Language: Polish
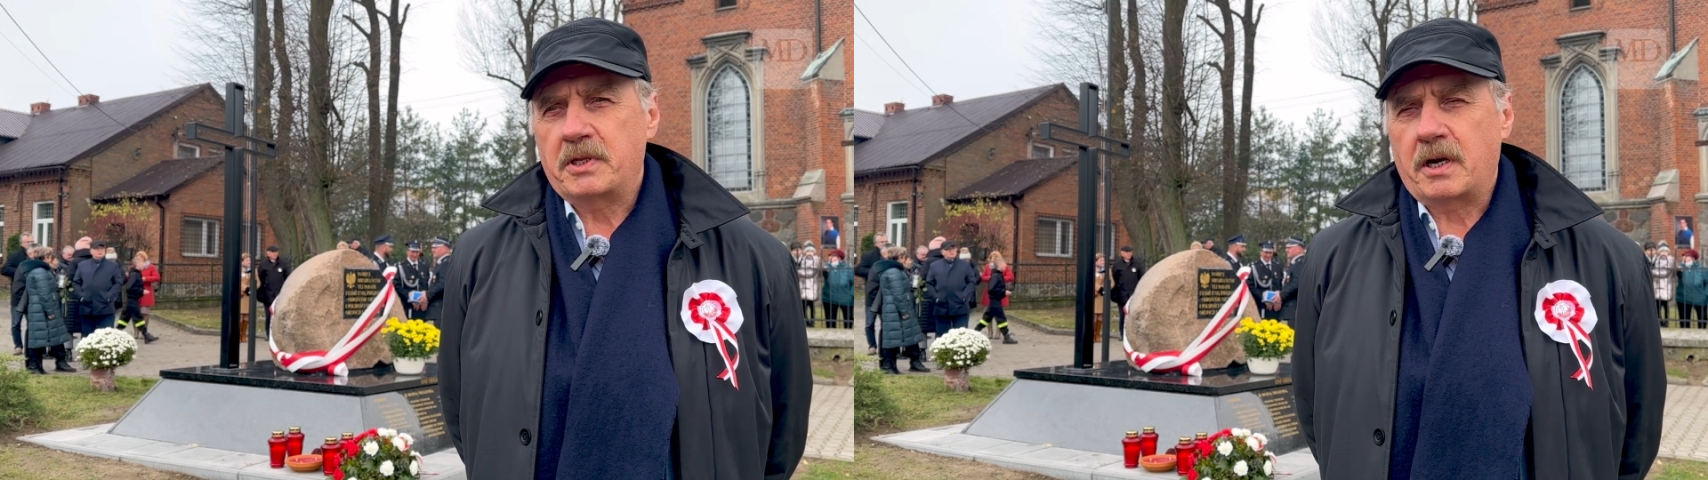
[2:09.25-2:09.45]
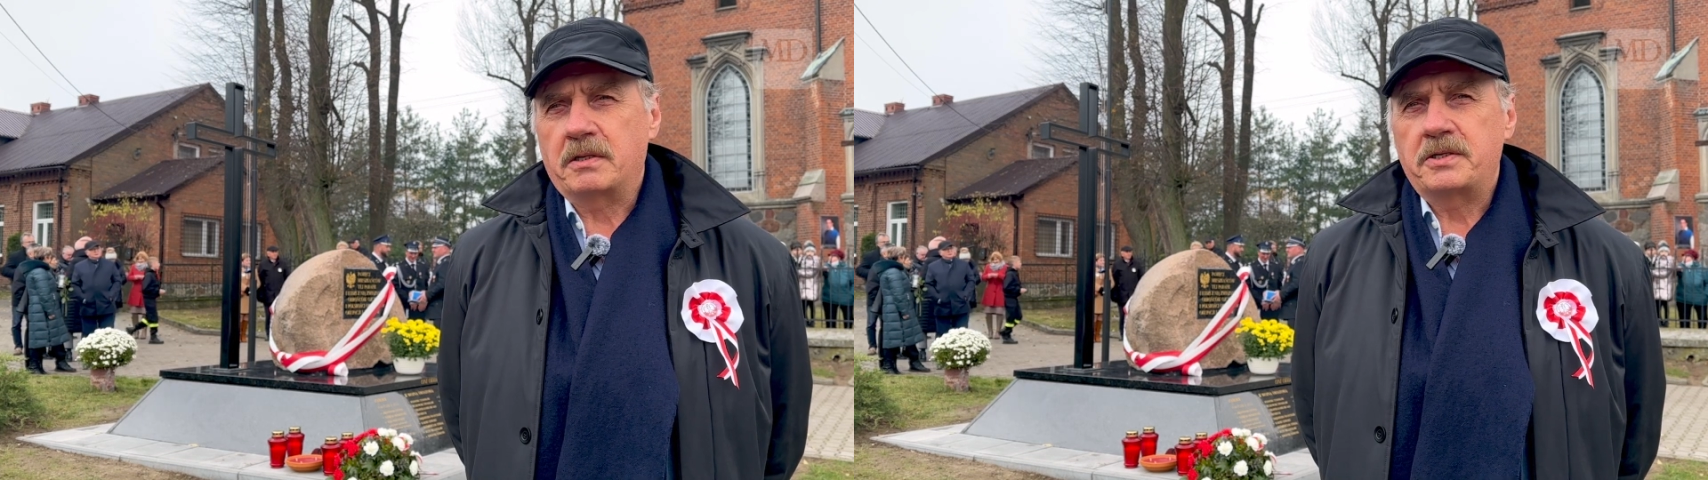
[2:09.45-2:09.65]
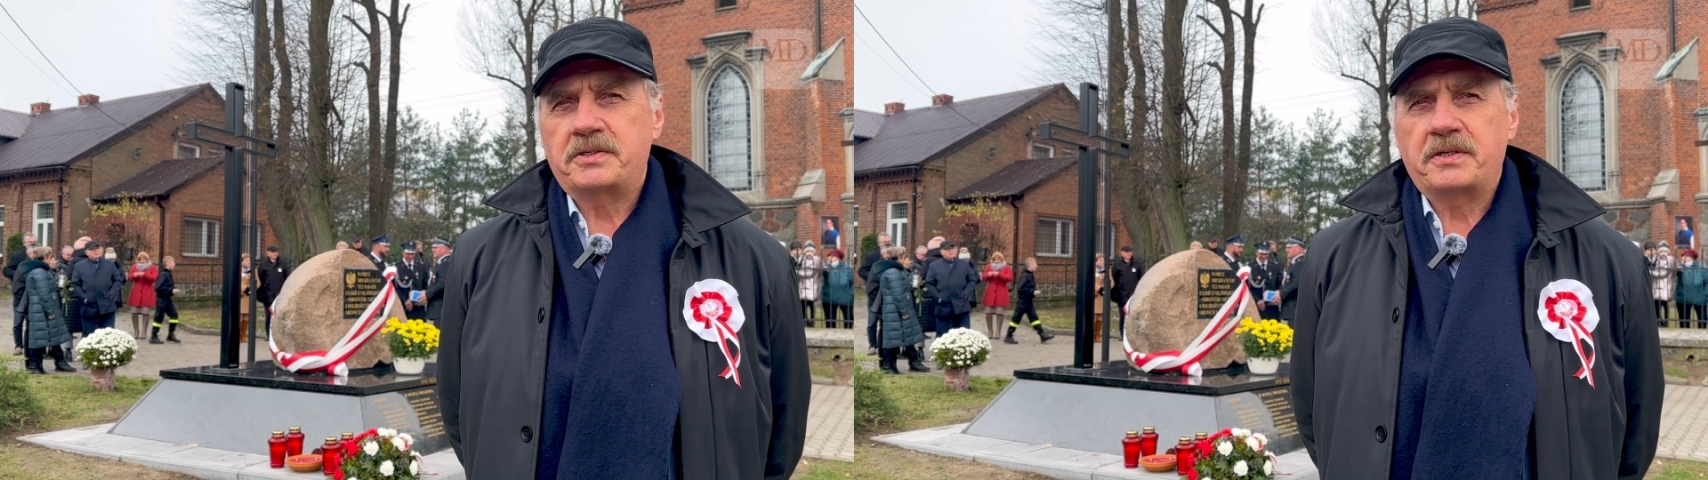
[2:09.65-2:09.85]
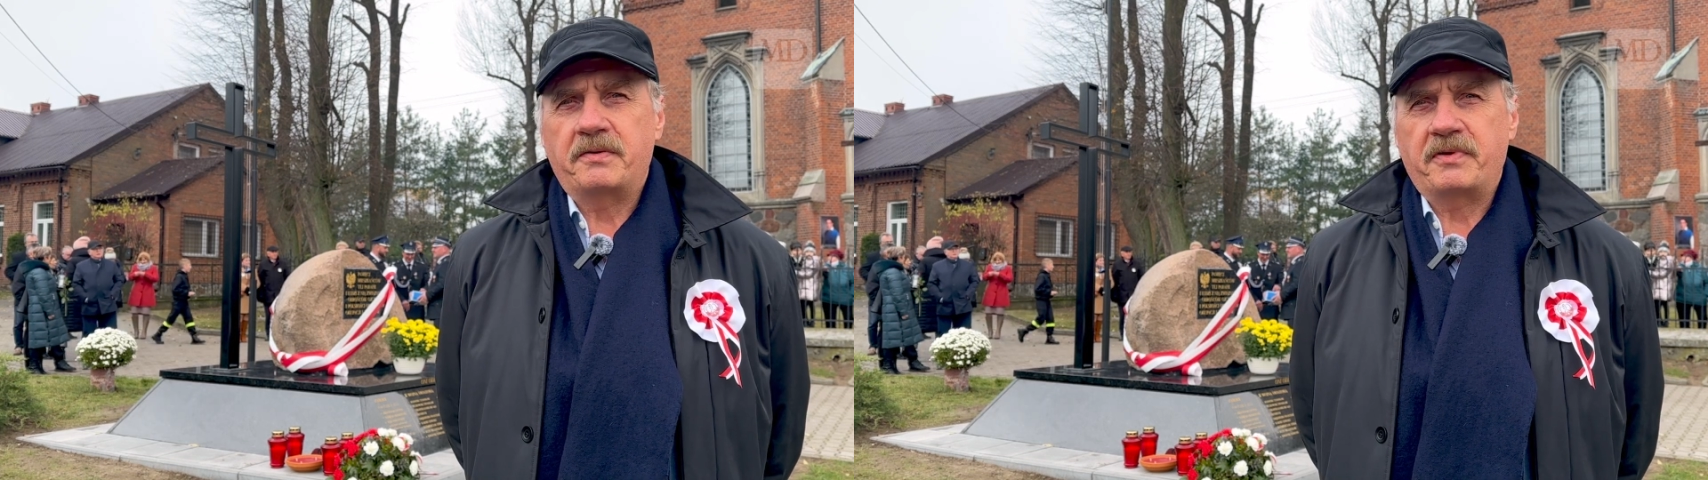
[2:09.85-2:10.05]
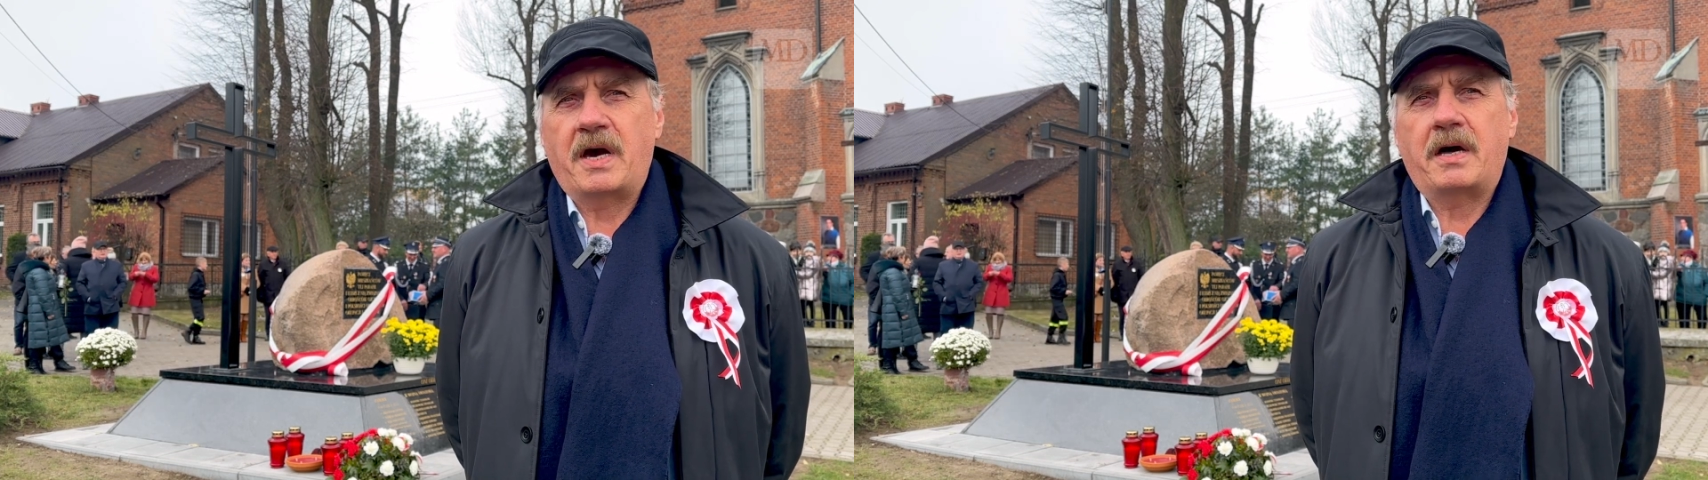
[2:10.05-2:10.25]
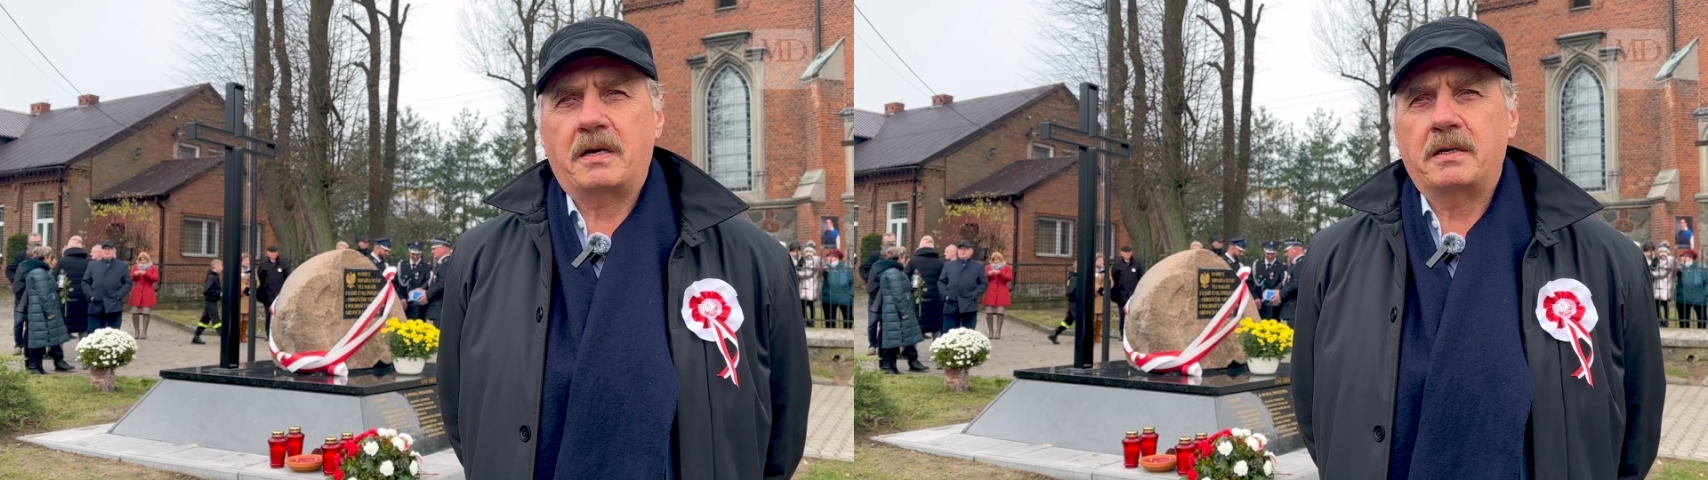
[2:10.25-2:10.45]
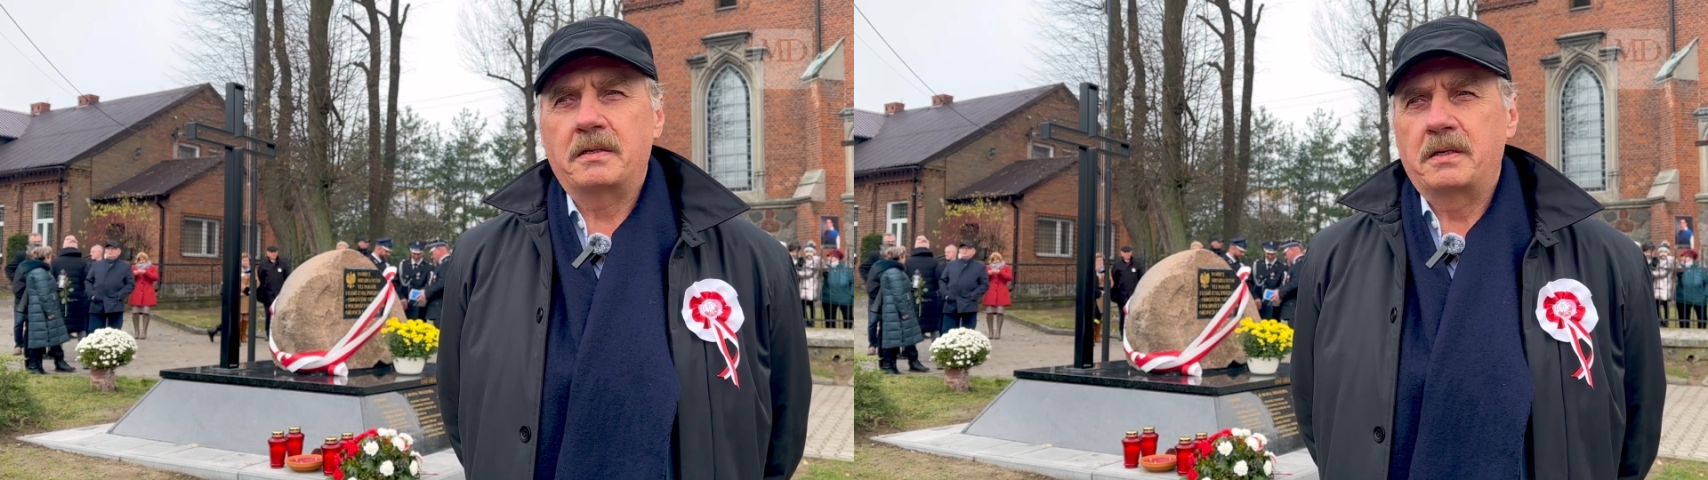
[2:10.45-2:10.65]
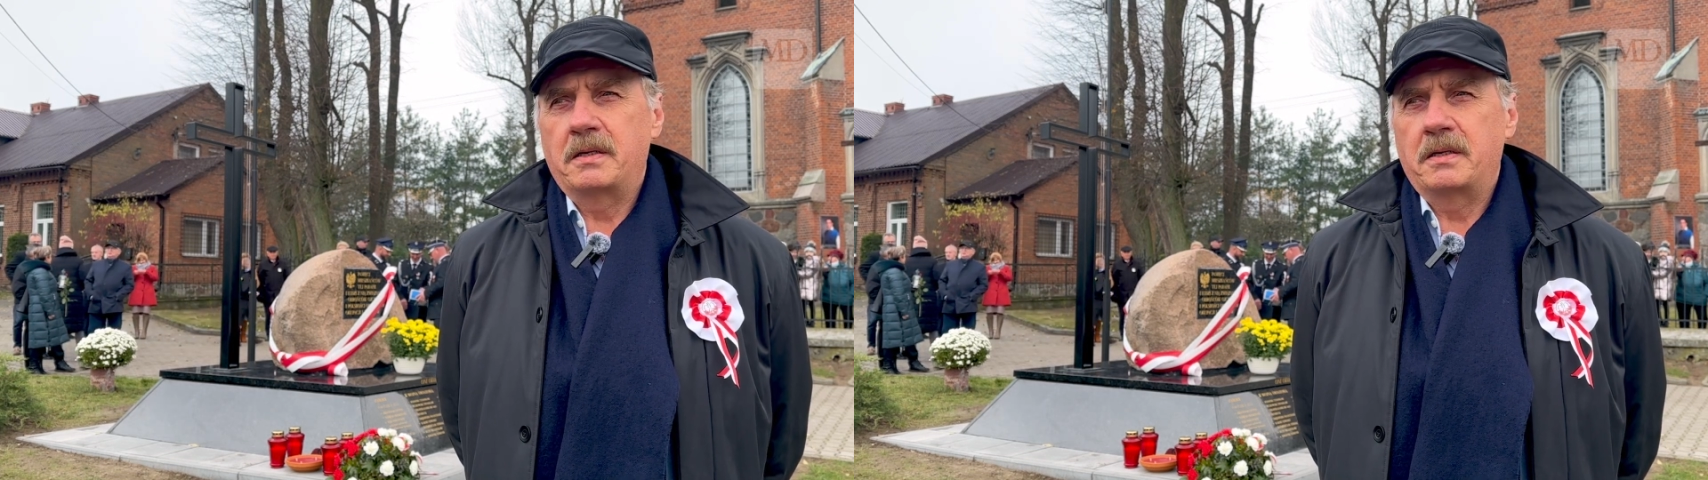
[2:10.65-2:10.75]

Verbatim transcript: tradycję, wiarę.